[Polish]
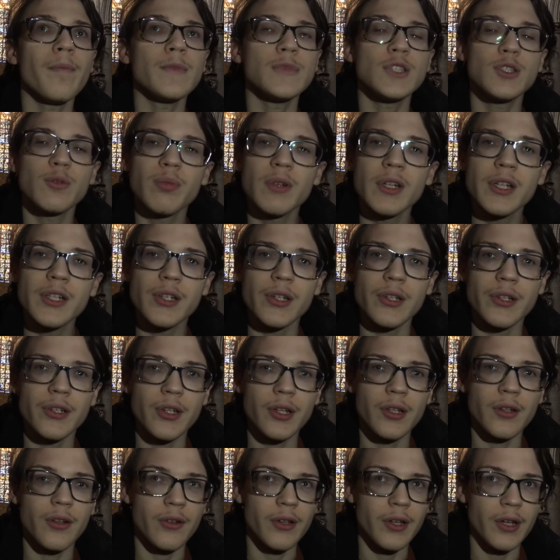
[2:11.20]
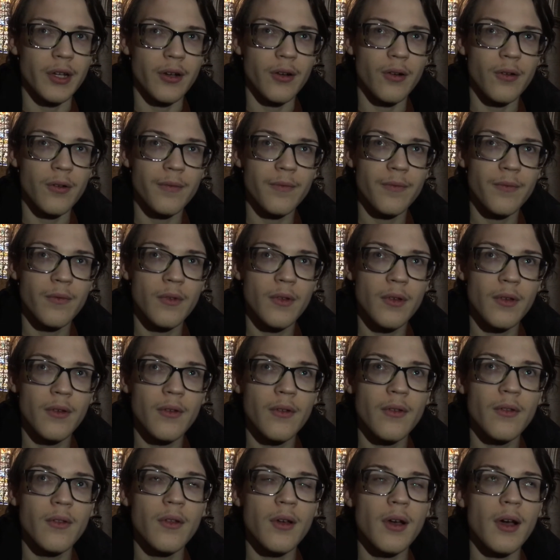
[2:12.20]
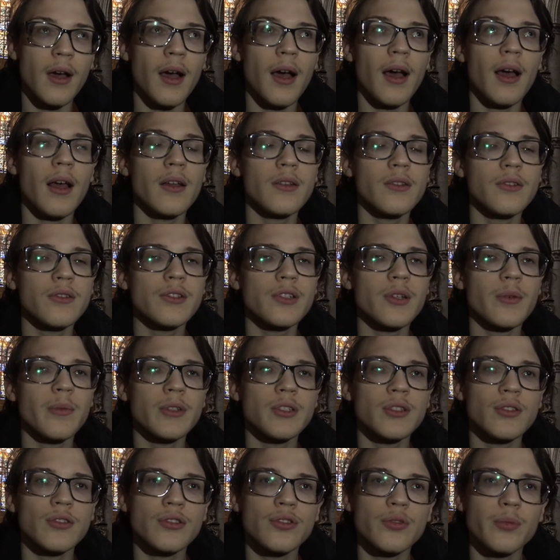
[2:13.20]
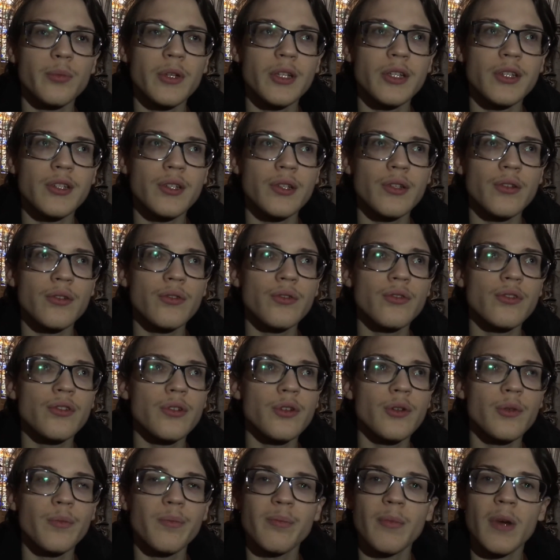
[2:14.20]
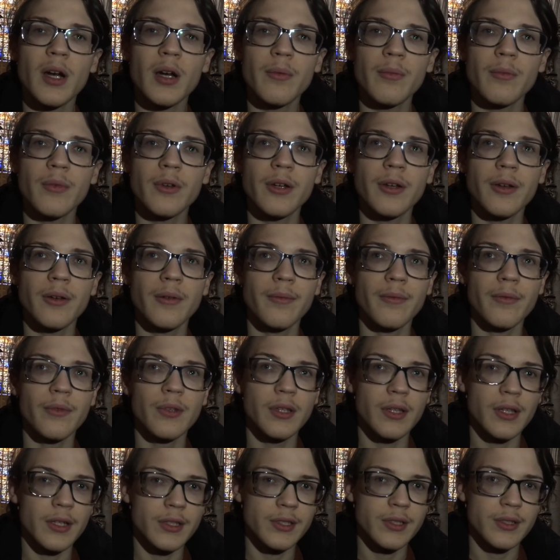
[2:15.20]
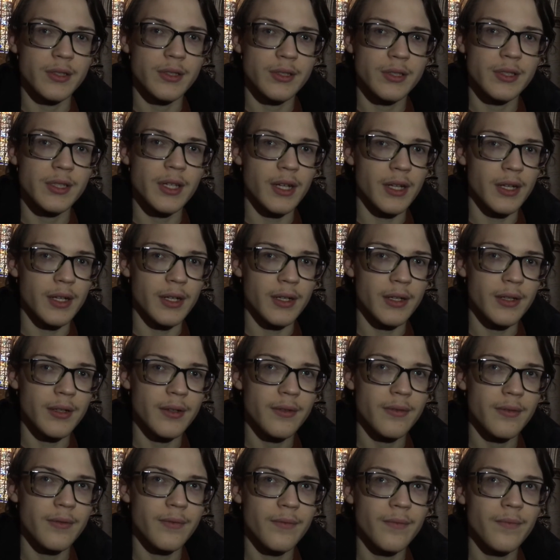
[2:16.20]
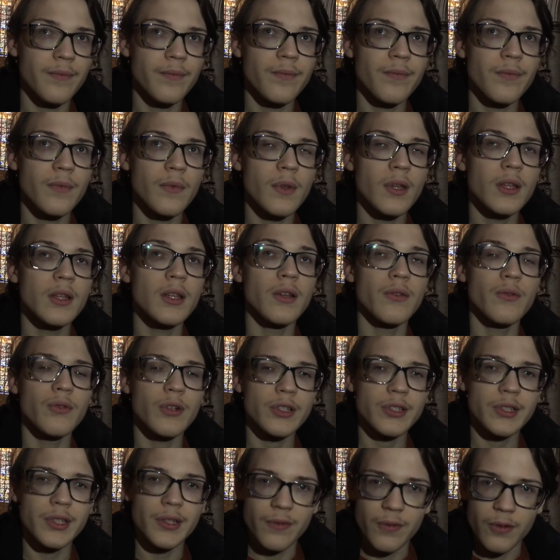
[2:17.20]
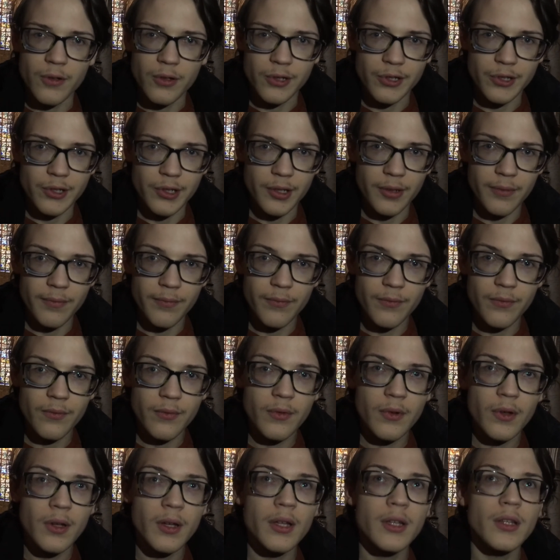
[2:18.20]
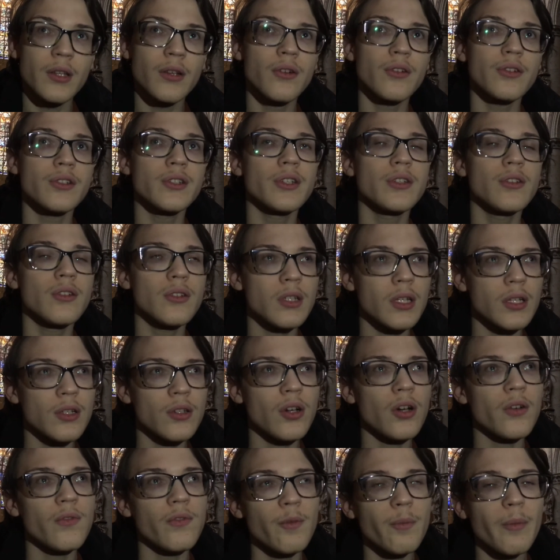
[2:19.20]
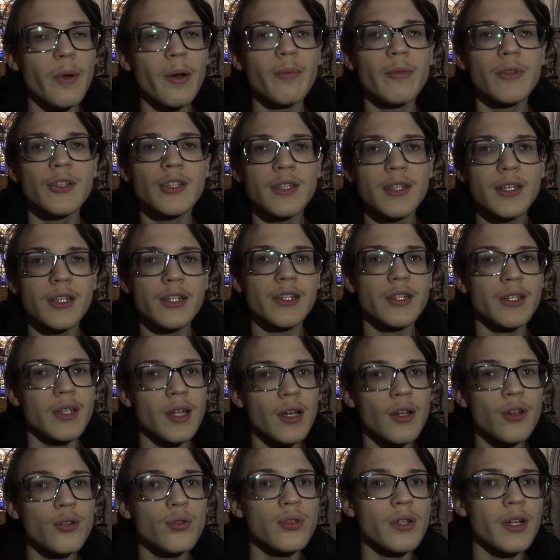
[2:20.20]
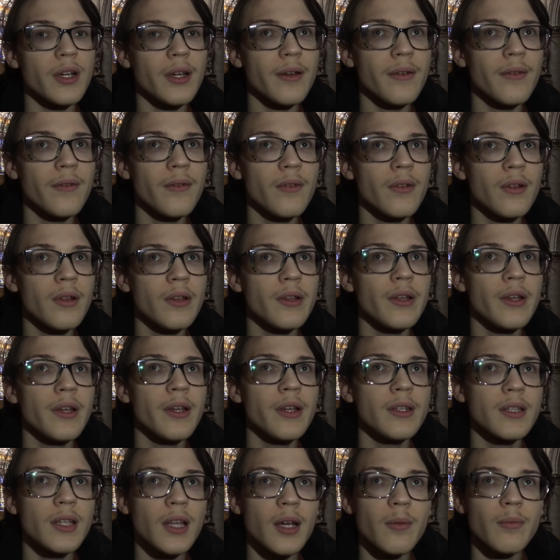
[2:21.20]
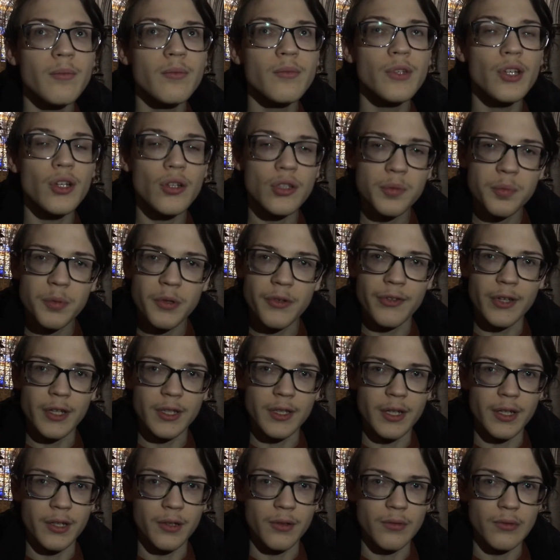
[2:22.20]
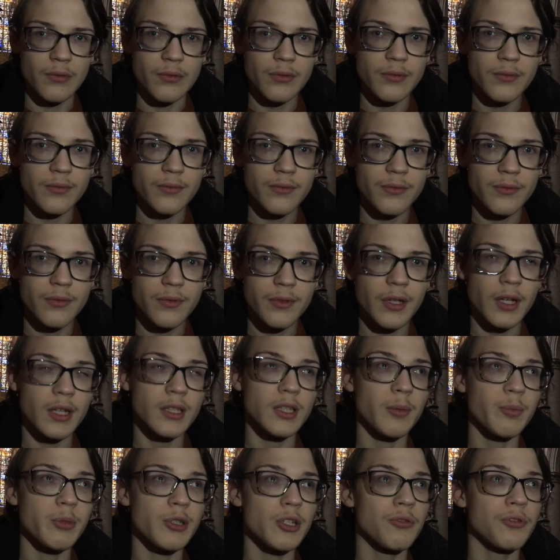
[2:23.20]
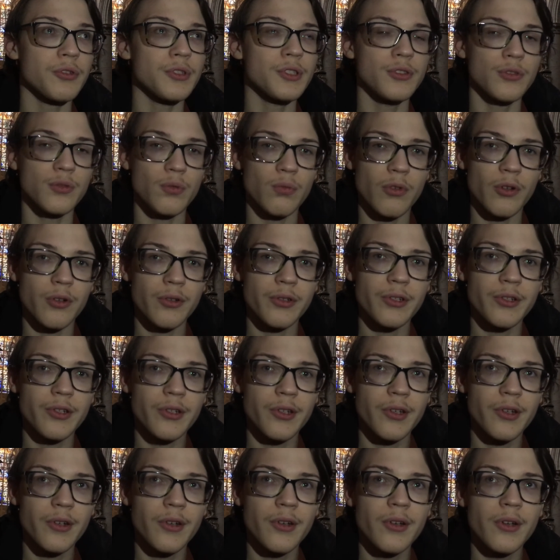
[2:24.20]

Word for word: zbliżyć się do Niego. Ale to trzeba zrozumieć, że już mamy te cechy, te właściwości. Tylko, że dodatkowo mamy też te, które nam nie odpowiadają. Jak na przykład złość,